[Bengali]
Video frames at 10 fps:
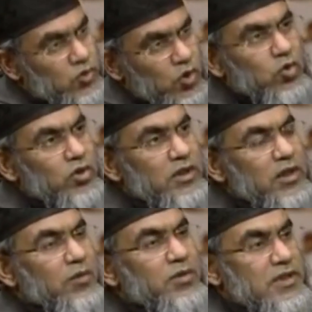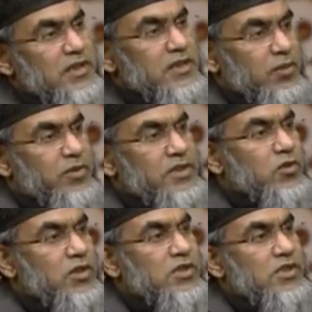যখনই আমাদেরকে সাপ্রেস
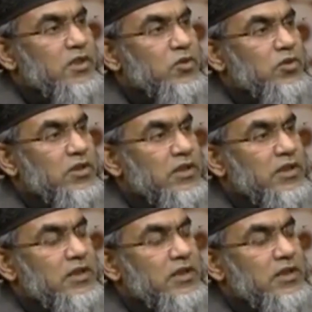করার চিন্তা করতেন